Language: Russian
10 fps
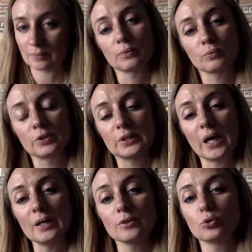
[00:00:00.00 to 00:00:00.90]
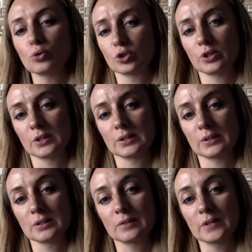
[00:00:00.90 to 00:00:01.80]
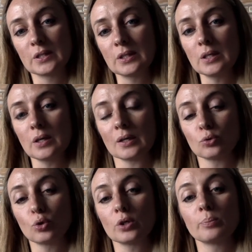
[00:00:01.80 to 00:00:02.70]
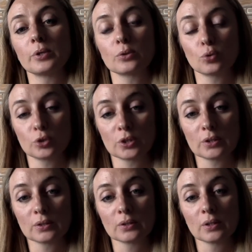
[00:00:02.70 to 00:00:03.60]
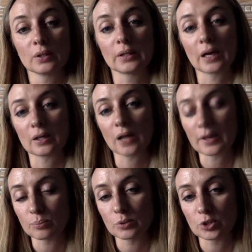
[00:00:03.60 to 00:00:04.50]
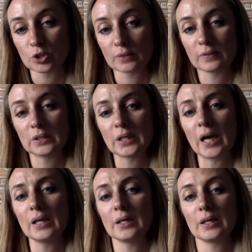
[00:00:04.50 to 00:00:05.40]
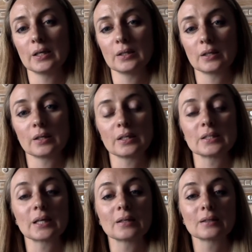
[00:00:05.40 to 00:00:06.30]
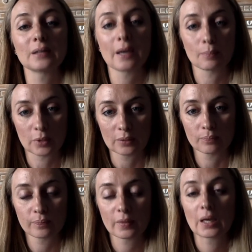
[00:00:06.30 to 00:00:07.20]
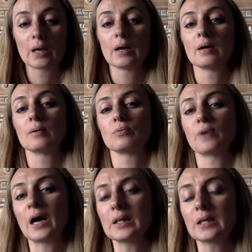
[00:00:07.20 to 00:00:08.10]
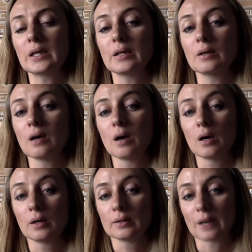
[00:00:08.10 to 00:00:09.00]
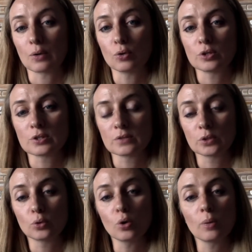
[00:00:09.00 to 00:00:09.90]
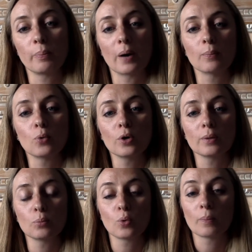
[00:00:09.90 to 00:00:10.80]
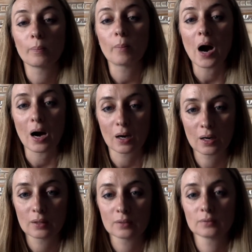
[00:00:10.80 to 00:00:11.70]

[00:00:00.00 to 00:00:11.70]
В Италии тоже есть цветы, которые приносят на кладбище. В Италии это хризантемы. В Англии такой цветок, по-моему, мак.